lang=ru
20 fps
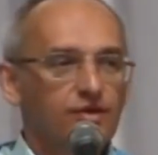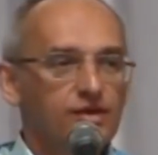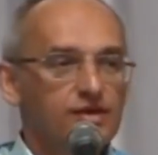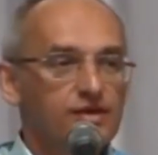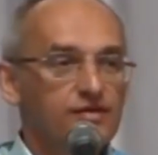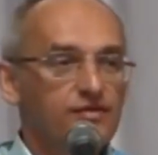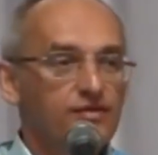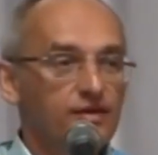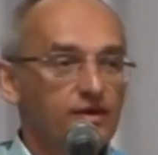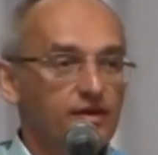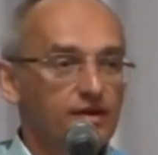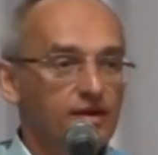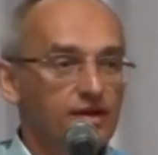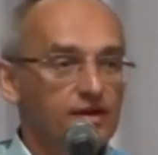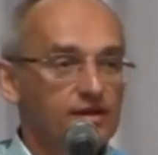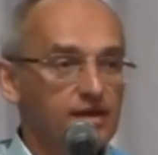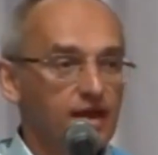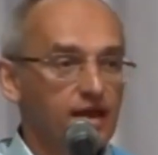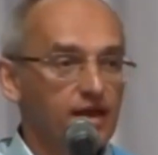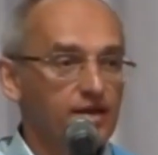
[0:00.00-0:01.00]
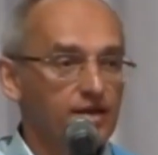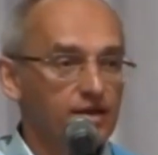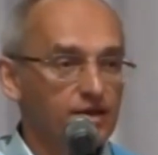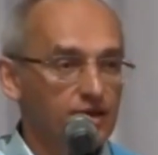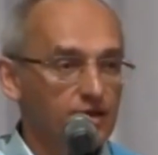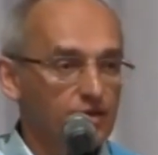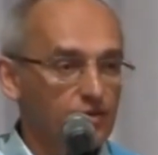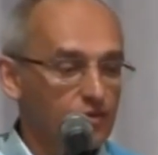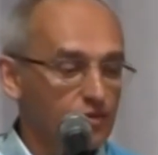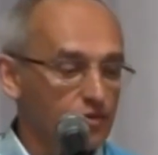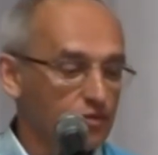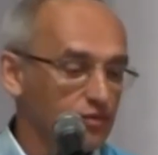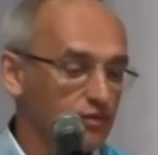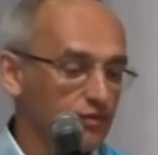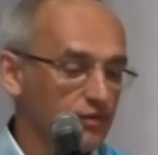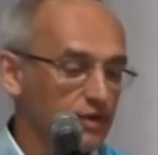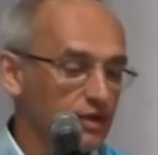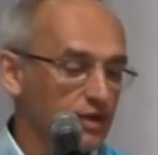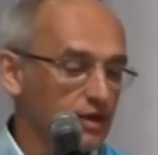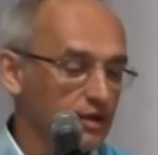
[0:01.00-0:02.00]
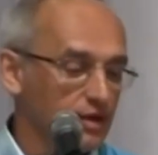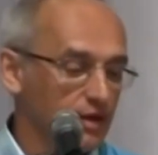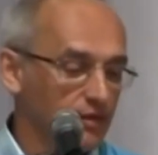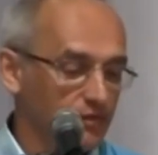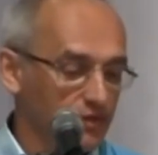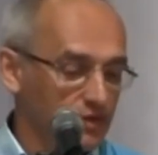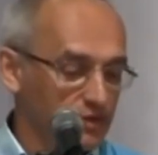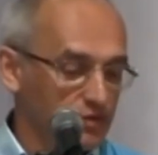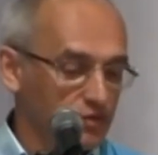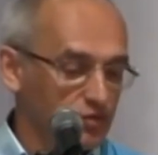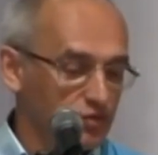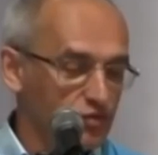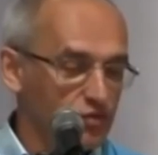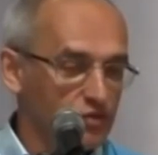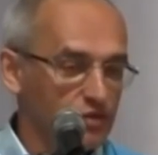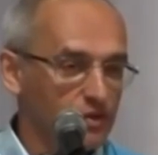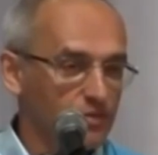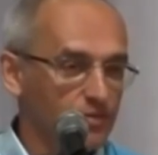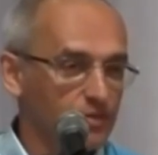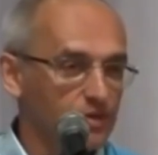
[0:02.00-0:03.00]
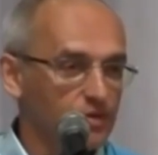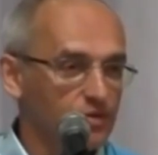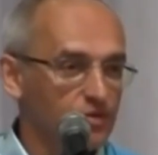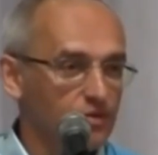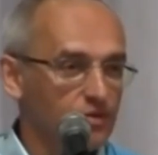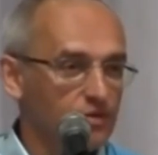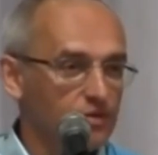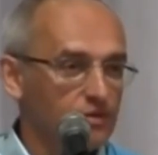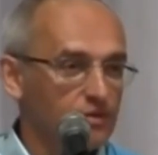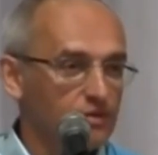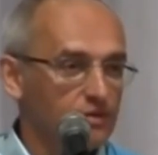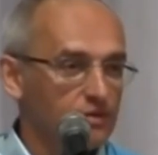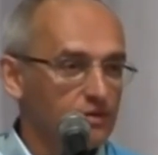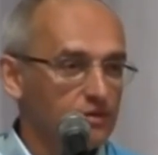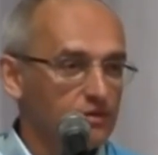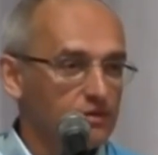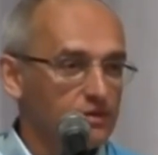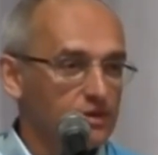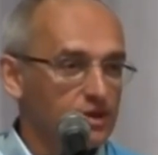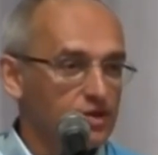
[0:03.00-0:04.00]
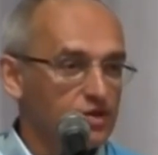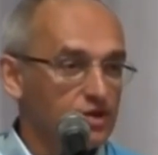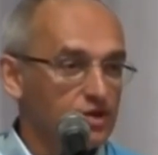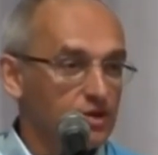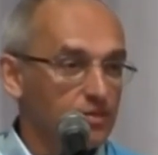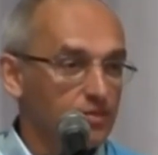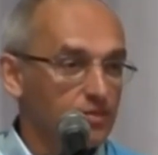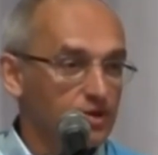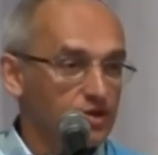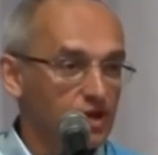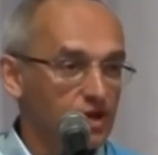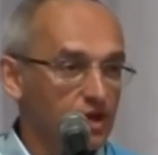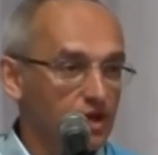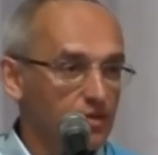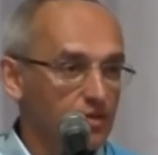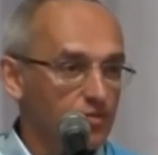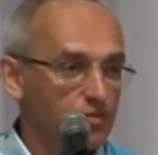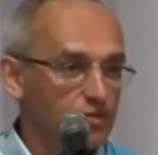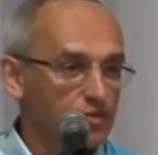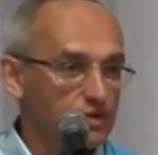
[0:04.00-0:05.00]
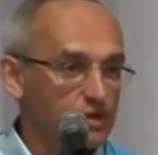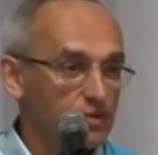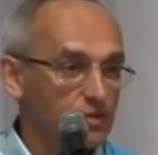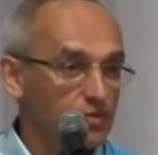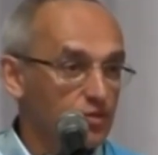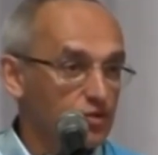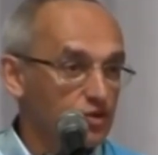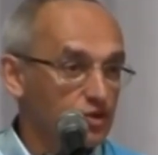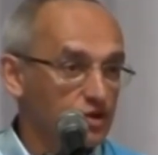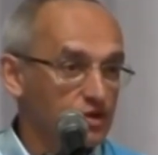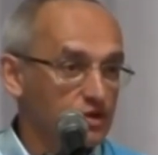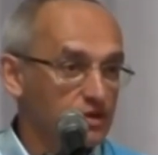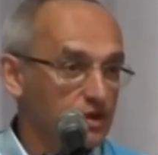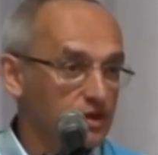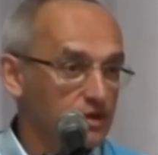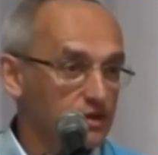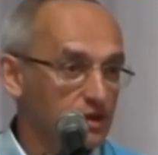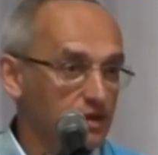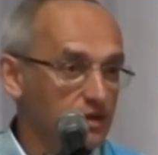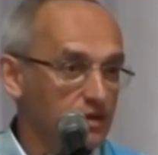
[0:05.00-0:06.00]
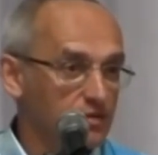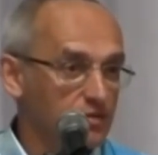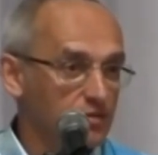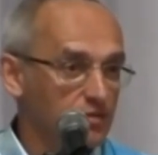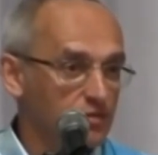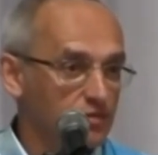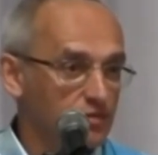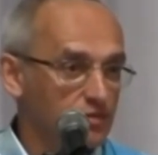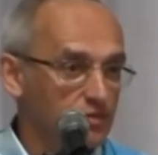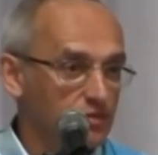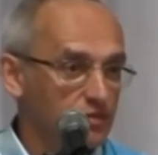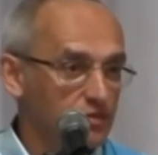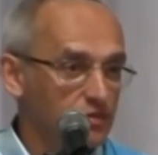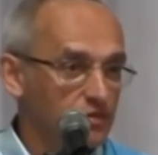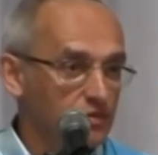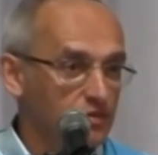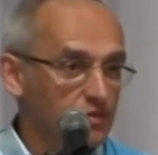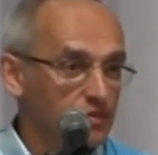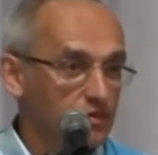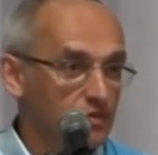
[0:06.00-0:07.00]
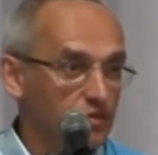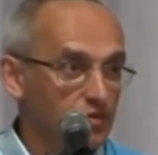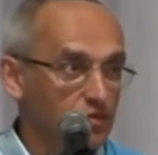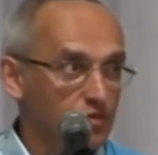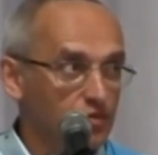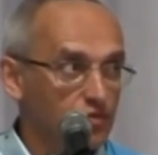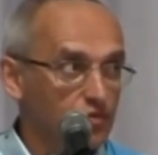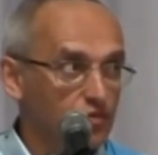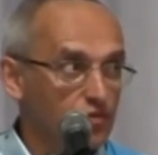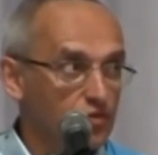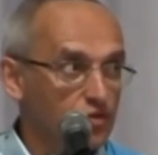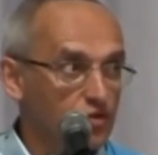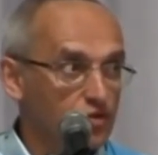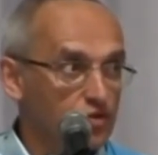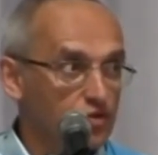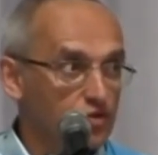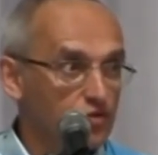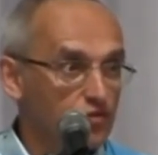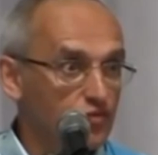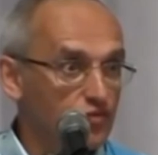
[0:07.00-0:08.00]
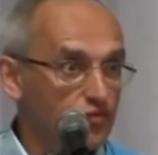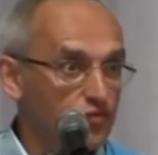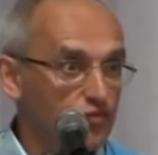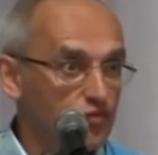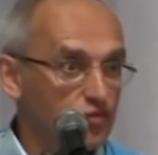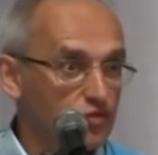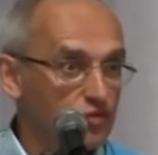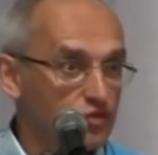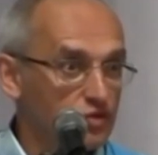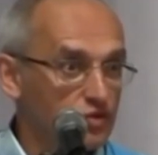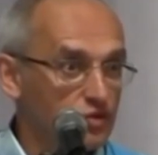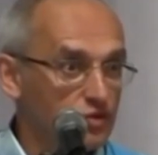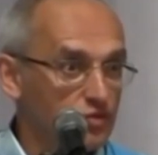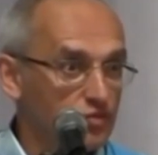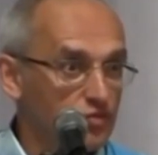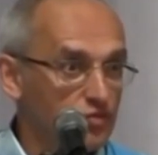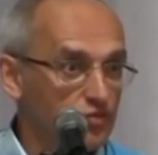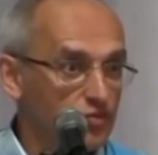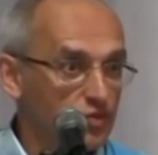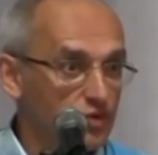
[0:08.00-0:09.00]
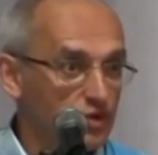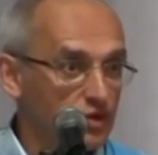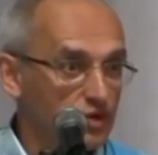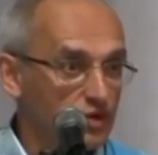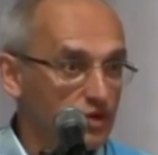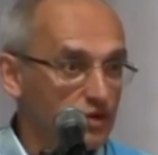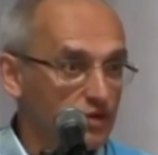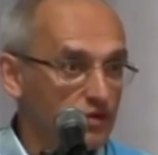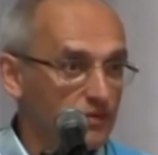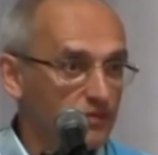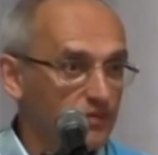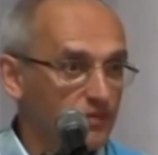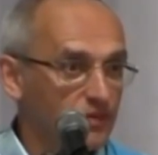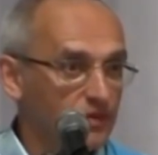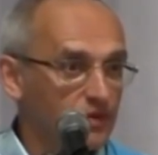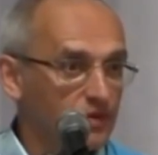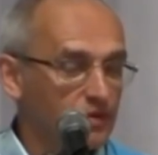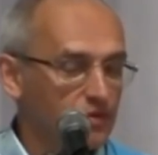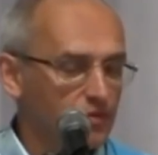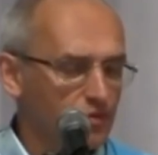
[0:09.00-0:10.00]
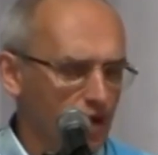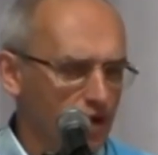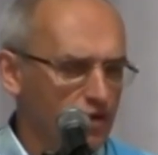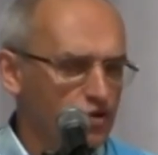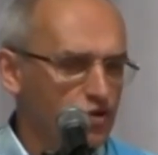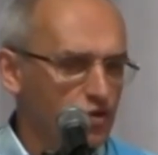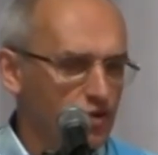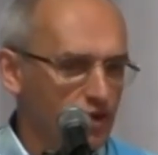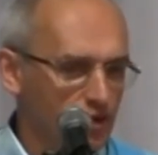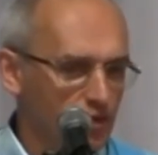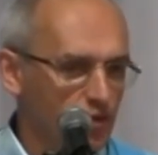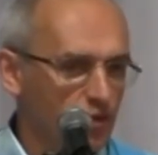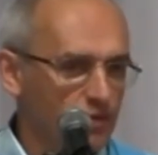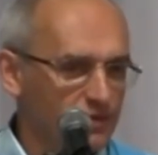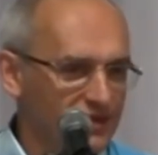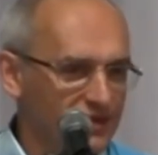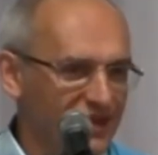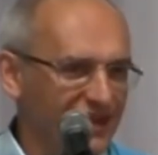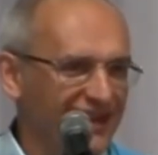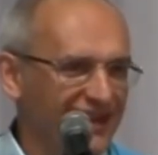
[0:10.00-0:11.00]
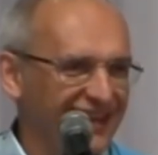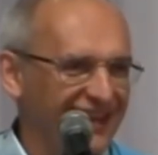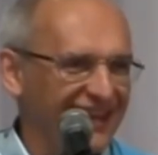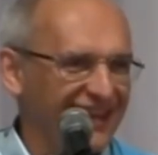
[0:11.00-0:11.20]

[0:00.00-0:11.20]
Но если вы листаете книгу, видели там внизу желтое пятно, значит, человек пожрал поздно. Можете сказать ему, и он, ничего себе. Ну, как Шерлок Холмс.